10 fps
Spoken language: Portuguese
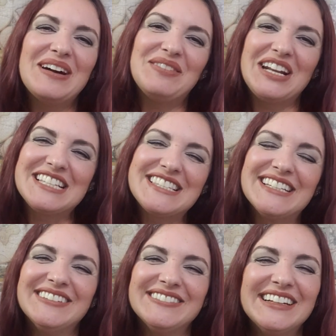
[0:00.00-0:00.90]
Um
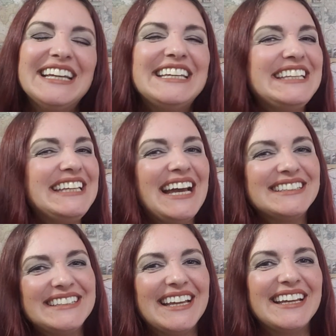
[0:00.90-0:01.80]
abração e
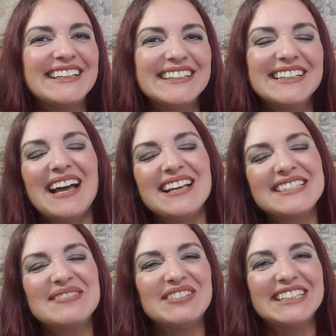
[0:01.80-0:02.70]
até a
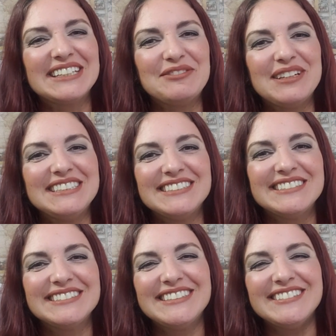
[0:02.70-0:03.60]
semana que vem.
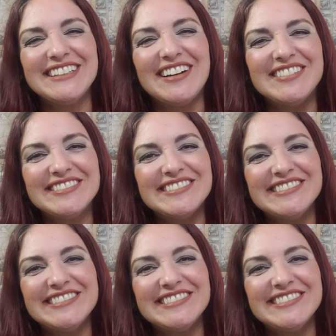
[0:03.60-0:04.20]
Tchau, tchau.